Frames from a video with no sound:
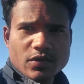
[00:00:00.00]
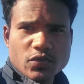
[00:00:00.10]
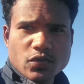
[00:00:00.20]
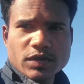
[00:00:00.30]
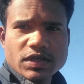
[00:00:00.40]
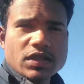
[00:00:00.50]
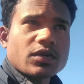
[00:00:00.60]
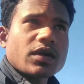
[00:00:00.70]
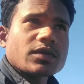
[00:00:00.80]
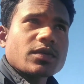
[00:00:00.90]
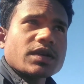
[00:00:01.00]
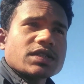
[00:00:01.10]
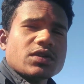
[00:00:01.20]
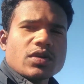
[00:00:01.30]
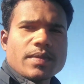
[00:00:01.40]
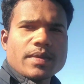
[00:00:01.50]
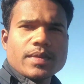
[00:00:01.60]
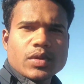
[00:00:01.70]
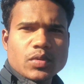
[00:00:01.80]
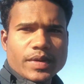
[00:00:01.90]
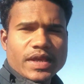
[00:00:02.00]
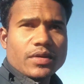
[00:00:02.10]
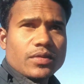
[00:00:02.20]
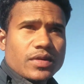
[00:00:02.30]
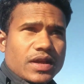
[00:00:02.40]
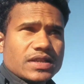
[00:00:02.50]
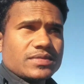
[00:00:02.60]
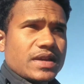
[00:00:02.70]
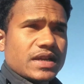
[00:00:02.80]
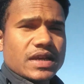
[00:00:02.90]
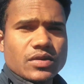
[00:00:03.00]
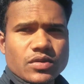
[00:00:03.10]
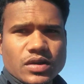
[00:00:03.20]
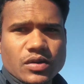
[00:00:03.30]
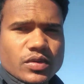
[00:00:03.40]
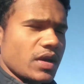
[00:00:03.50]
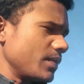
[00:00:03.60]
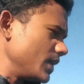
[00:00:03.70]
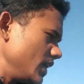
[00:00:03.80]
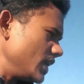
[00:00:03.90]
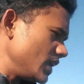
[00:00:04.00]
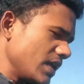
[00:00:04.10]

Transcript: आप लोग उम्मीद करता हूँ कि आप सब अच्छे होंगे मैं भी बिल्कुल बढ़िया हूँ और आज मैं आ गया हूँ गांव के अपने